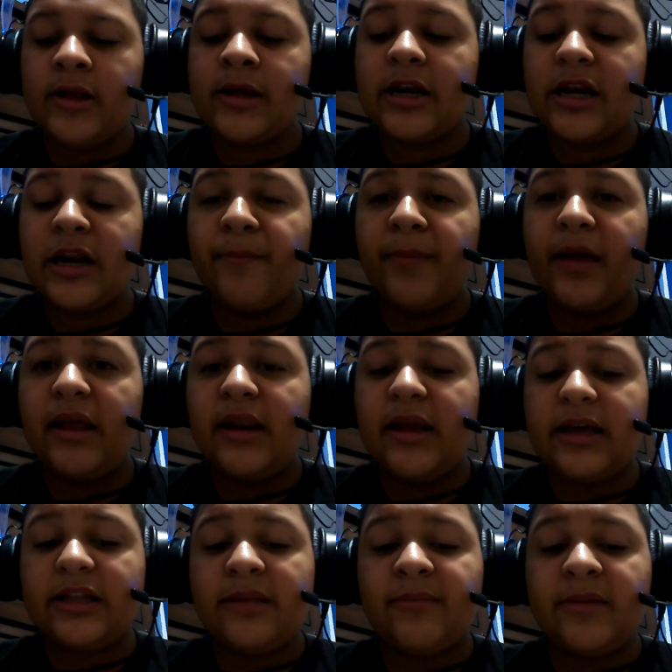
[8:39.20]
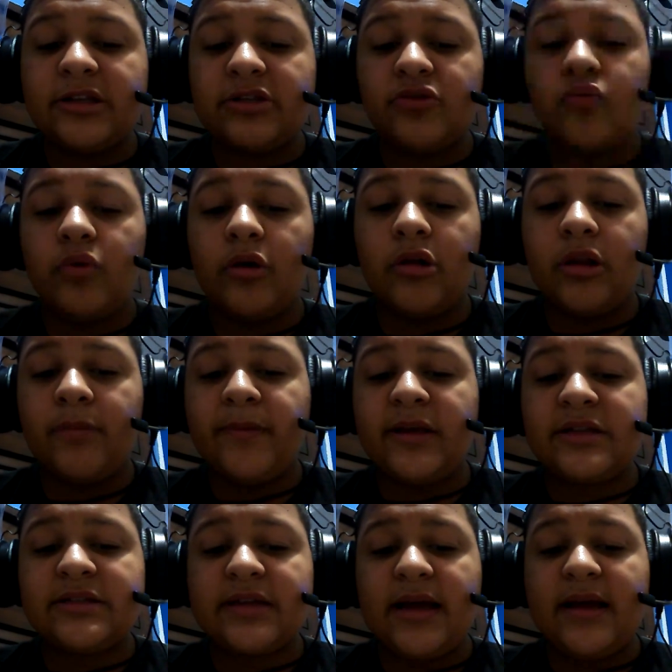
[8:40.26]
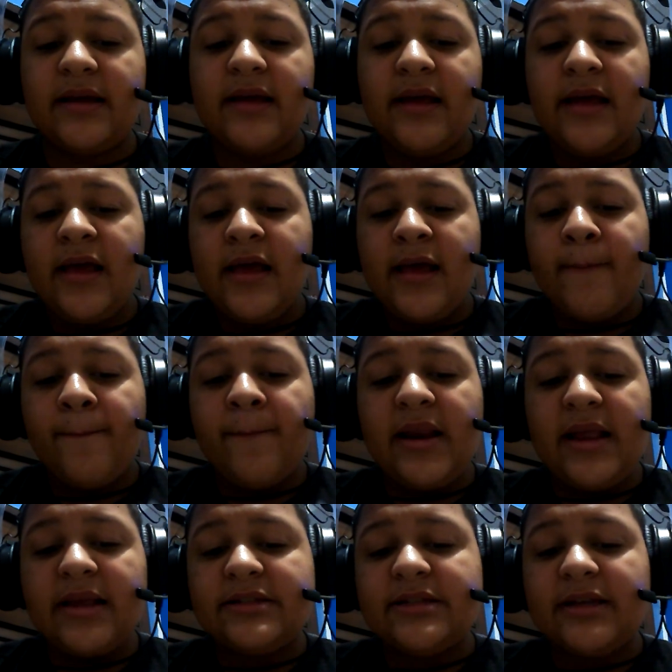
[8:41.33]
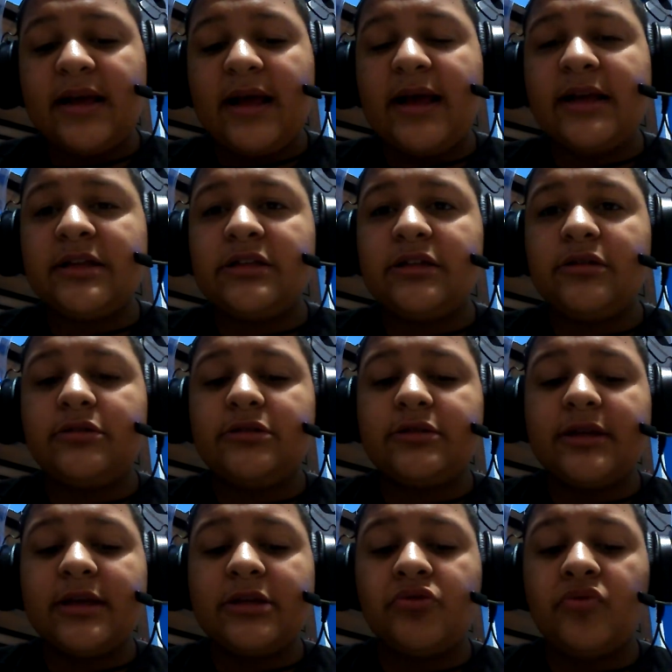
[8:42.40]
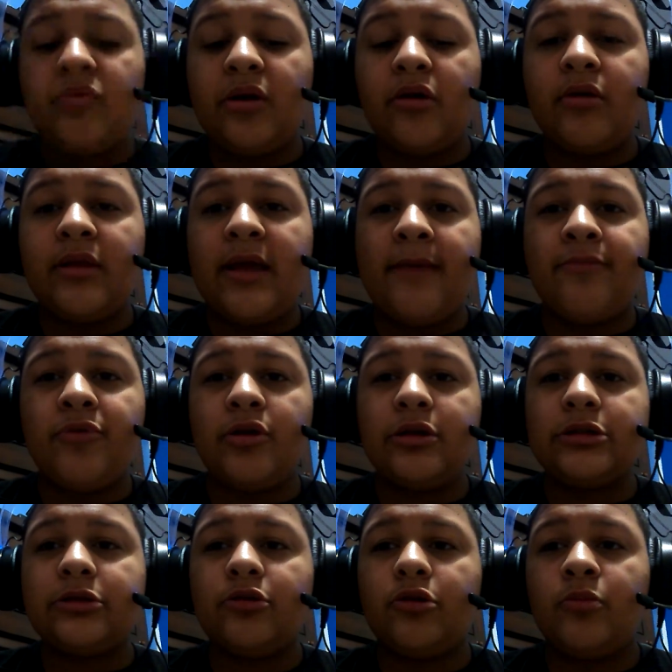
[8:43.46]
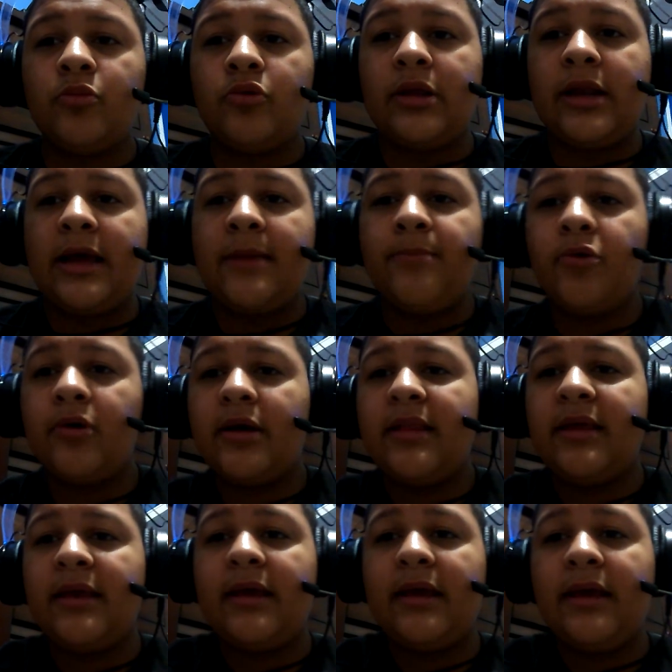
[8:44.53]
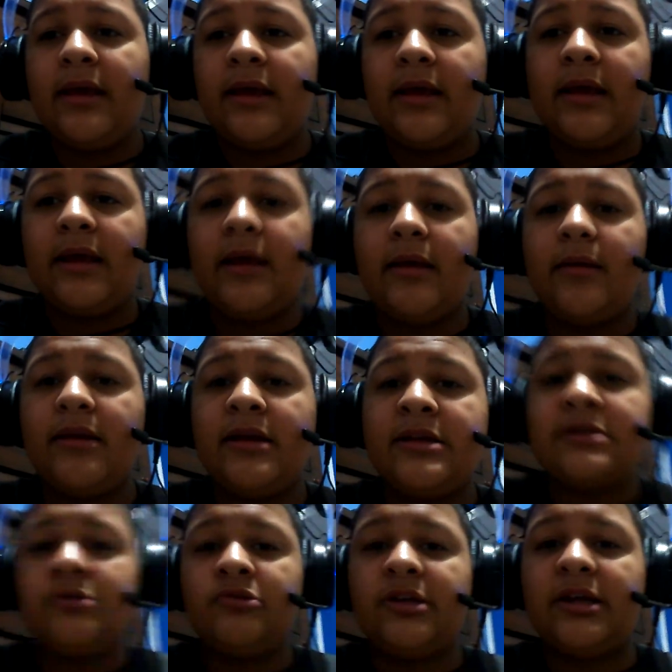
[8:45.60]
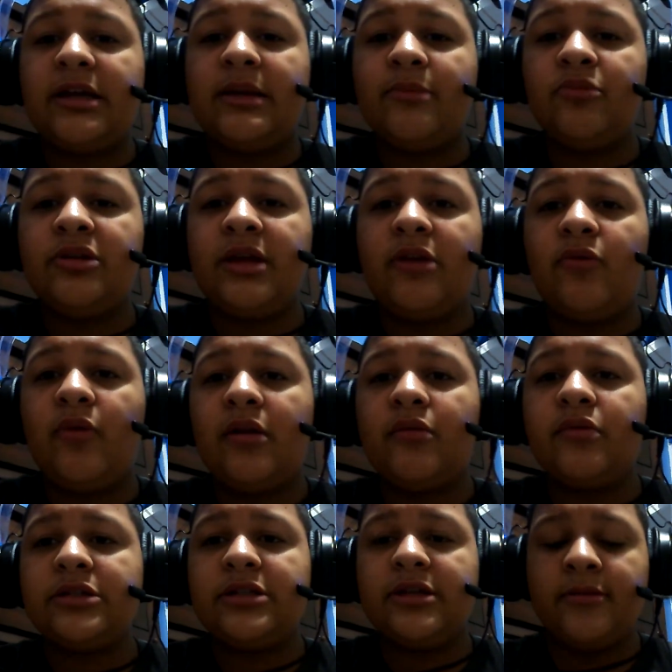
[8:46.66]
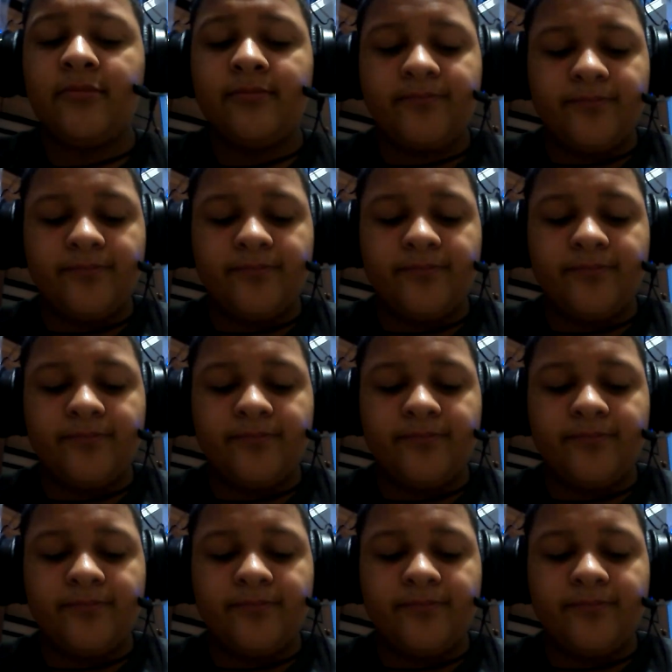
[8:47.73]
Repala, que también es un juego de pesca. Blazing Angels, que es un juego de aviones como de la época de la Segunda Guerra Mundial o algo así.